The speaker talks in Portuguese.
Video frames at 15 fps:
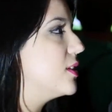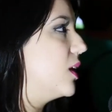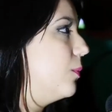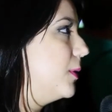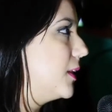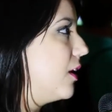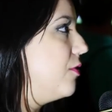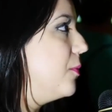
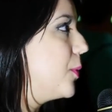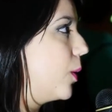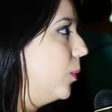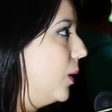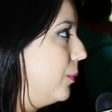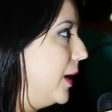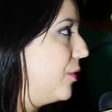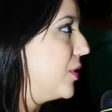sabe que teve um
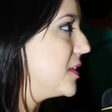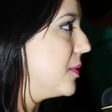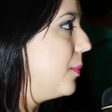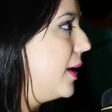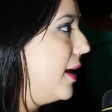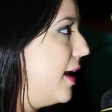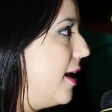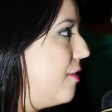problema aí com a
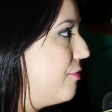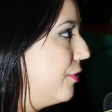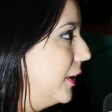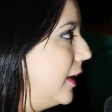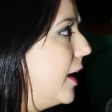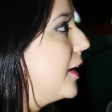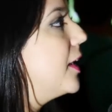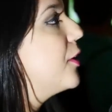CBF,
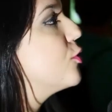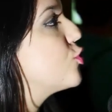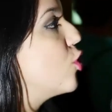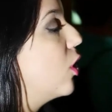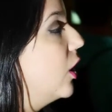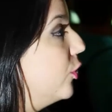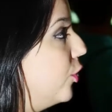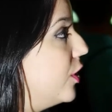né? O que, que os
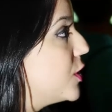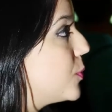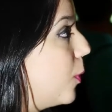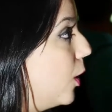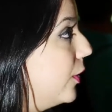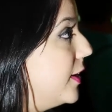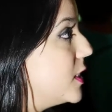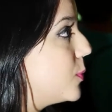jogadores
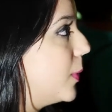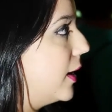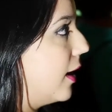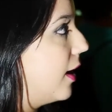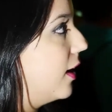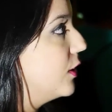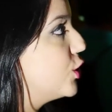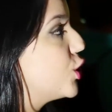podem
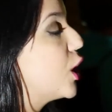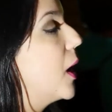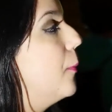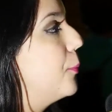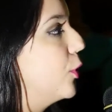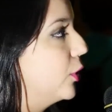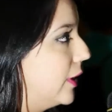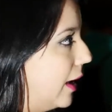esperar de
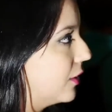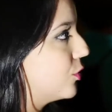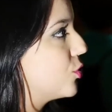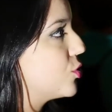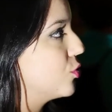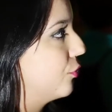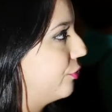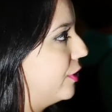
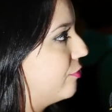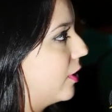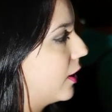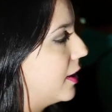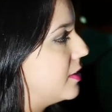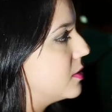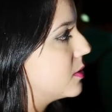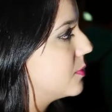campeonatos no FIFA
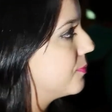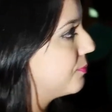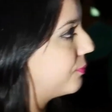15?